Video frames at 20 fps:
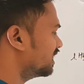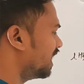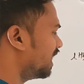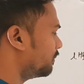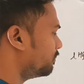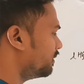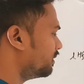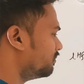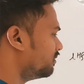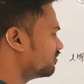
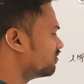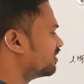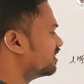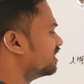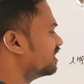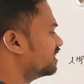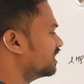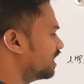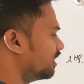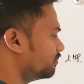यहाँ पे भी
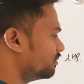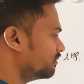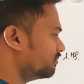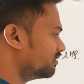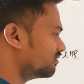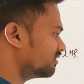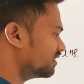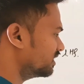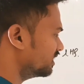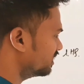वन है यहाँ
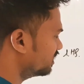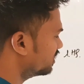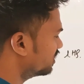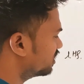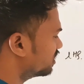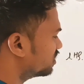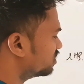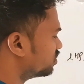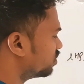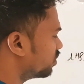पे भी वन
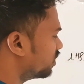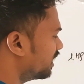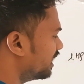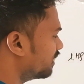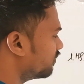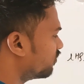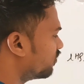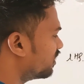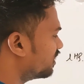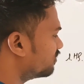है
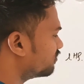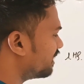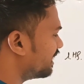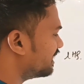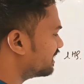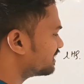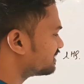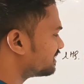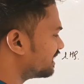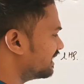तो एम वन
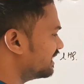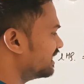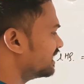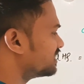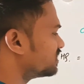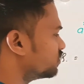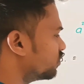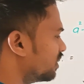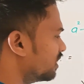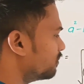माइनस
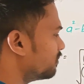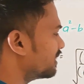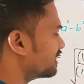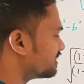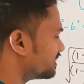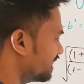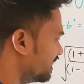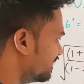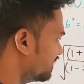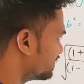साइन एक्स वन
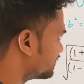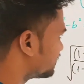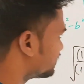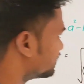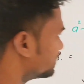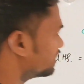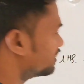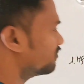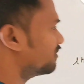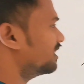प्लस साइन
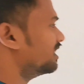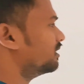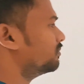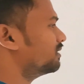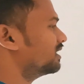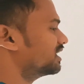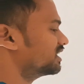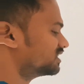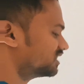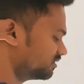एक्स
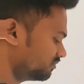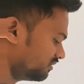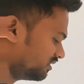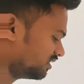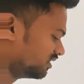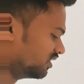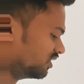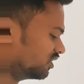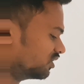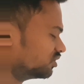मल्टीप्लीकेशन
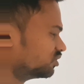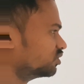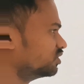में